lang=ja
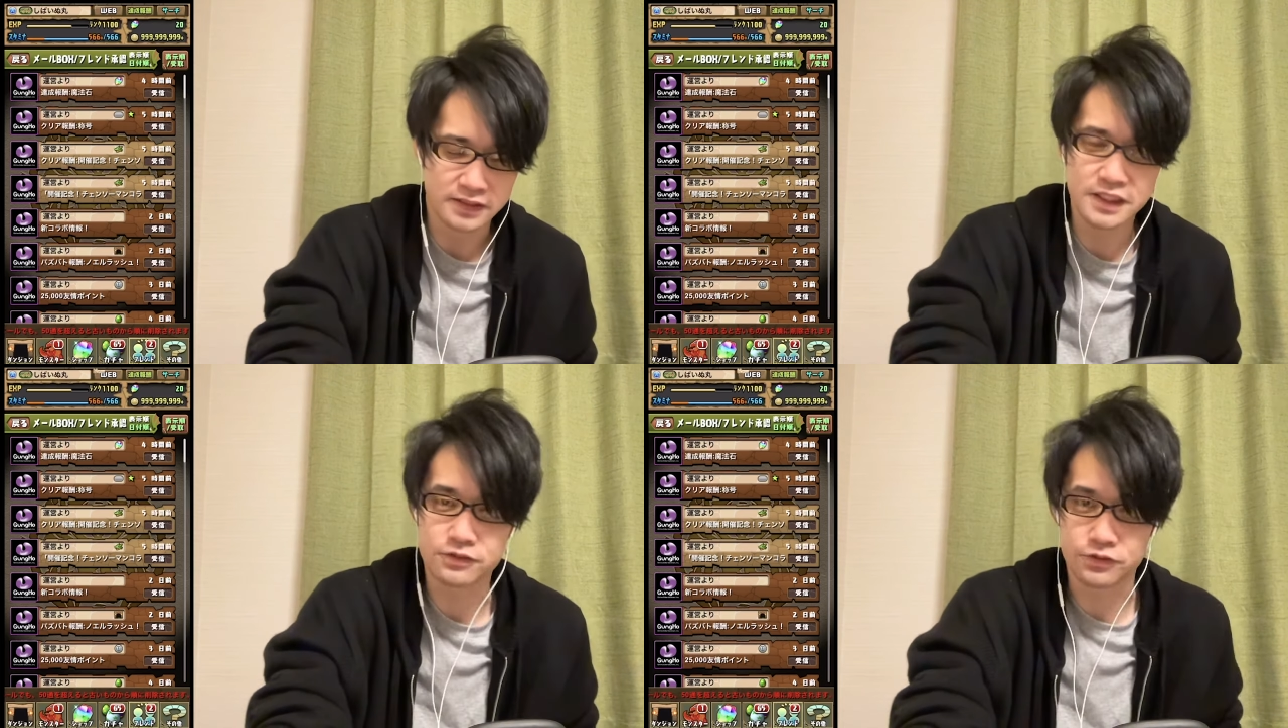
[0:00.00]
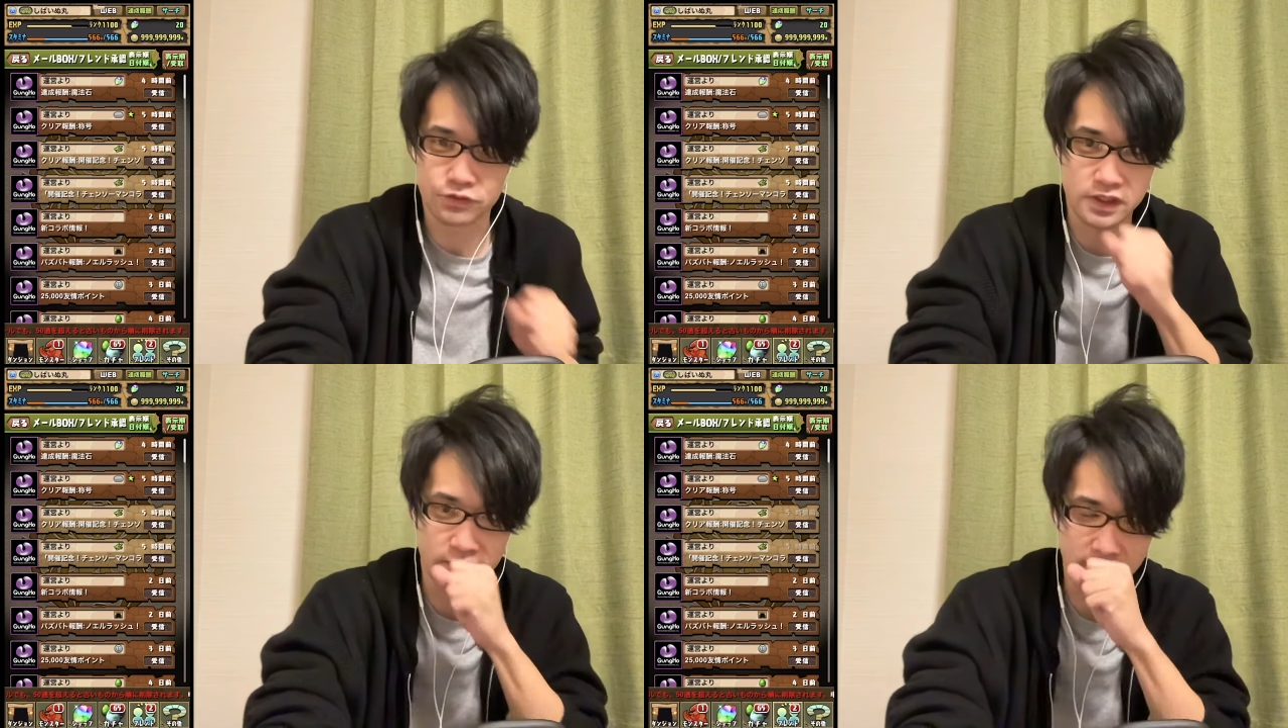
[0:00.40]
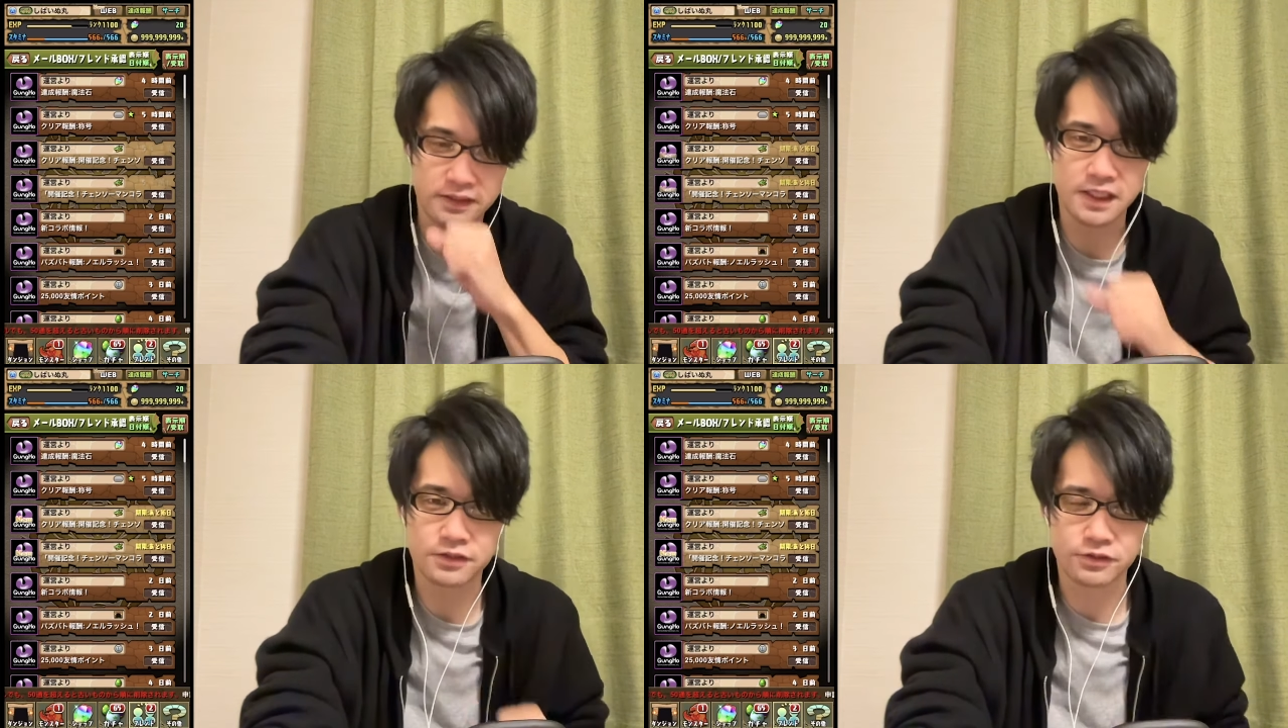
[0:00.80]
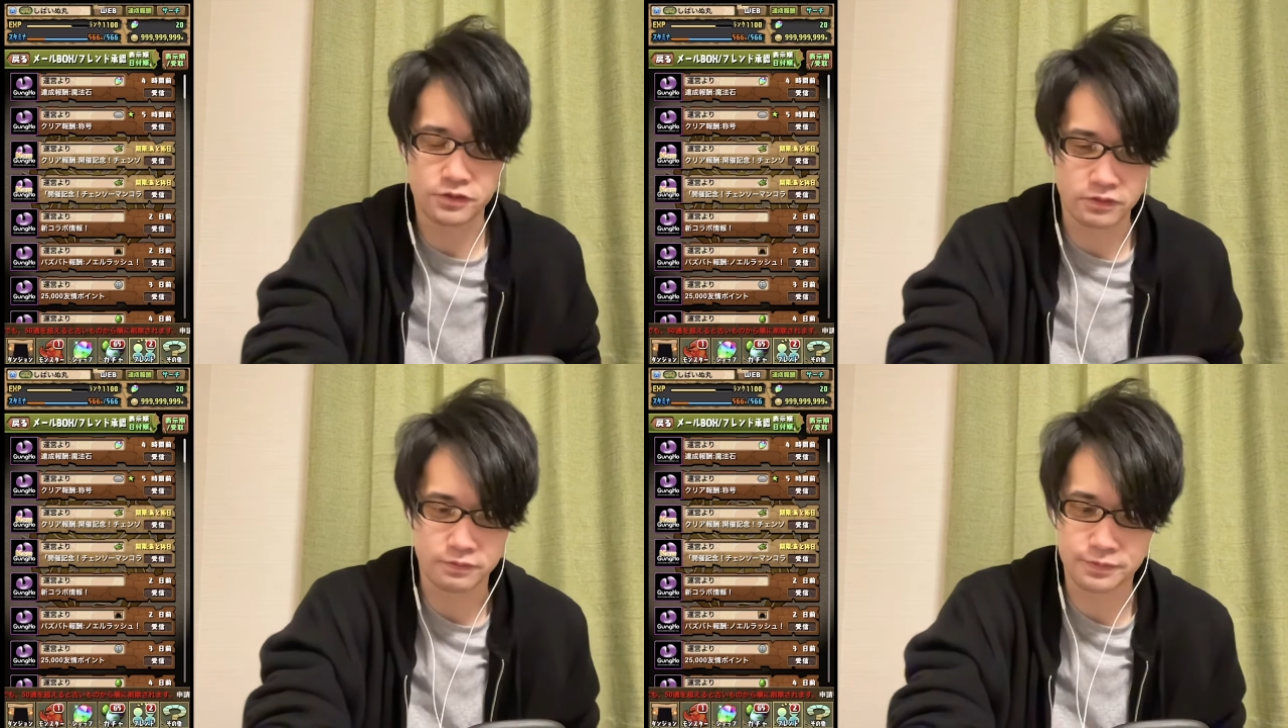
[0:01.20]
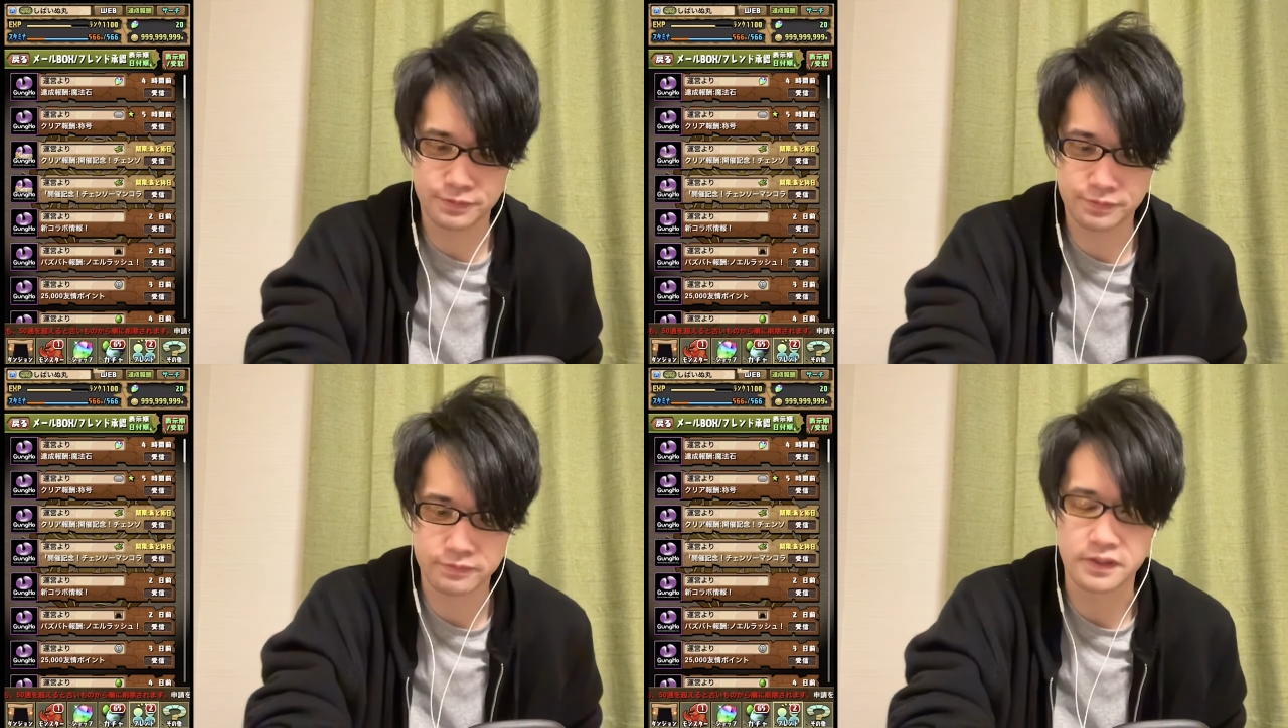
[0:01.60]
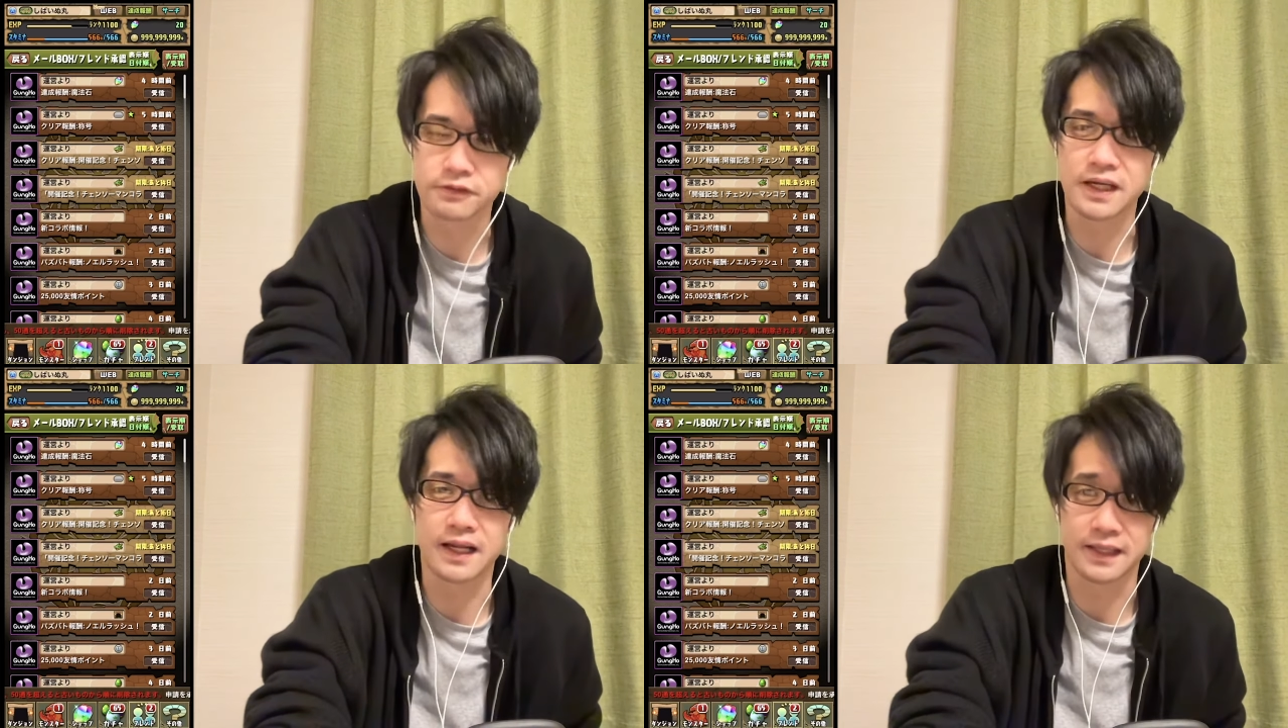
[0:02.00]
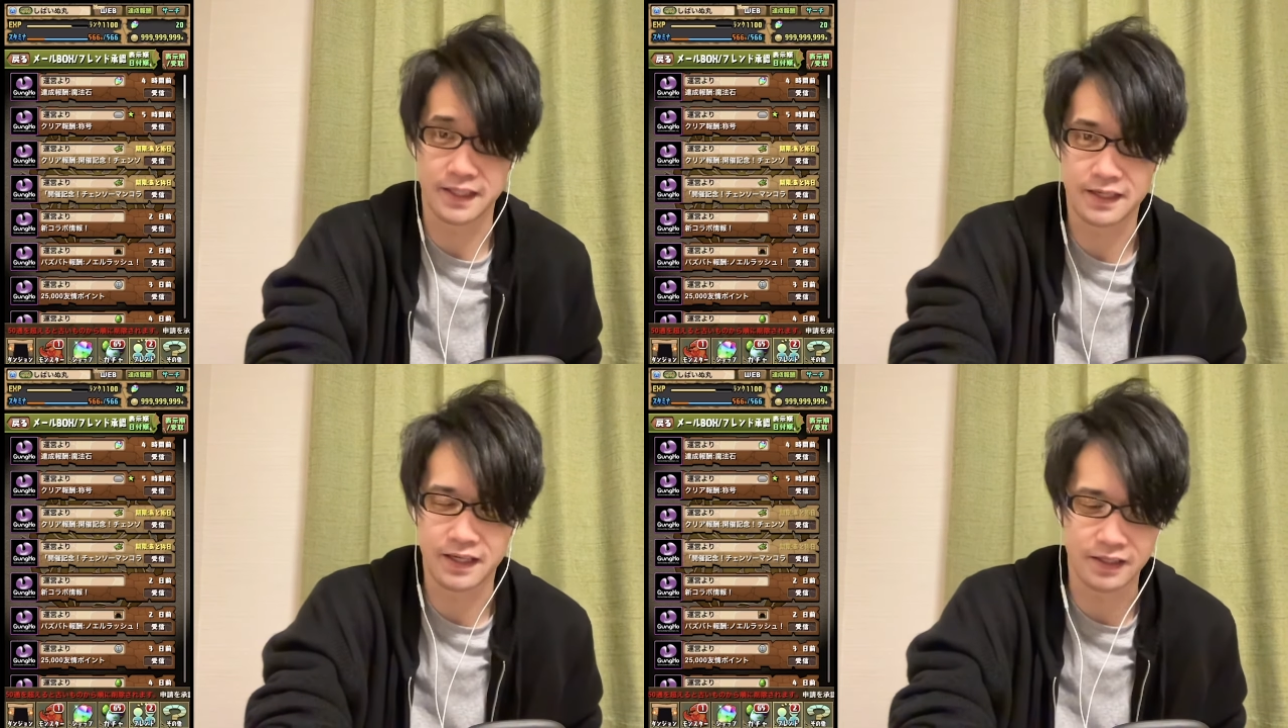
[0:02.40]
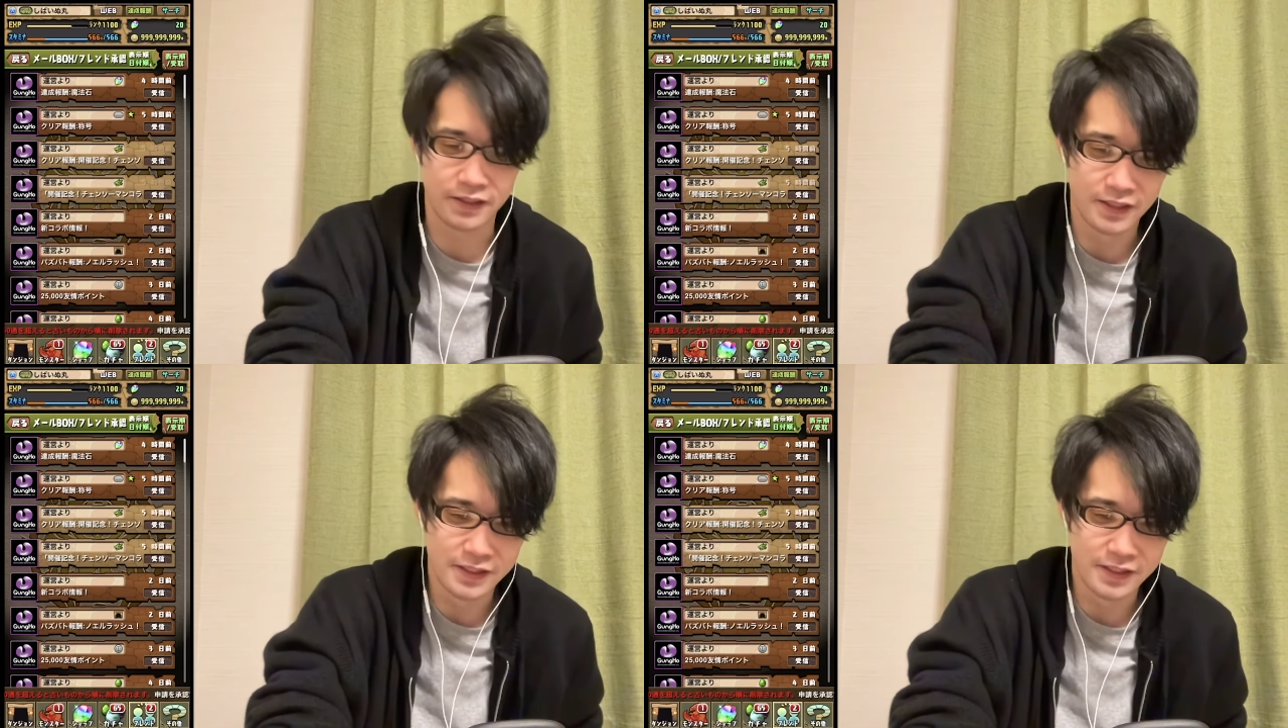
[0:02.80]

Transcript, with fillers: 全集中ちゃうで、全集中、ふーってならへんで、はい。